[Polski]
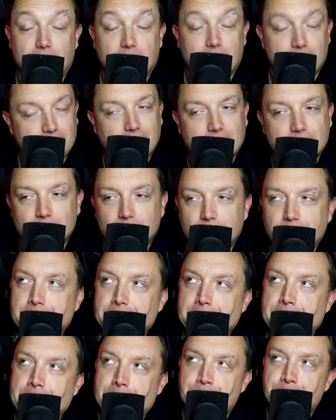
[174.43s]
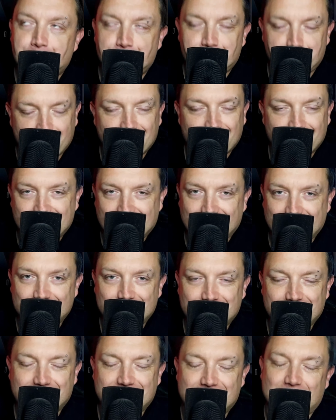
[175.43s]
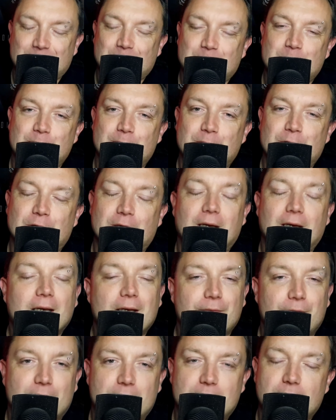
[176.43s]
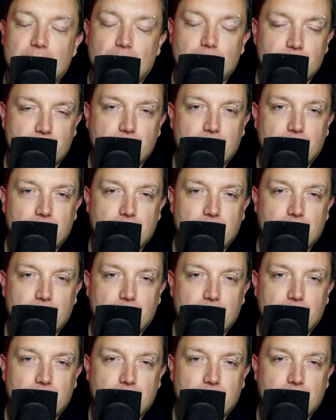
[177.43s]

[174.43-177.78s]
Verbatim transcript: Jak do jak dotychczas oczywiście. Więc to mi się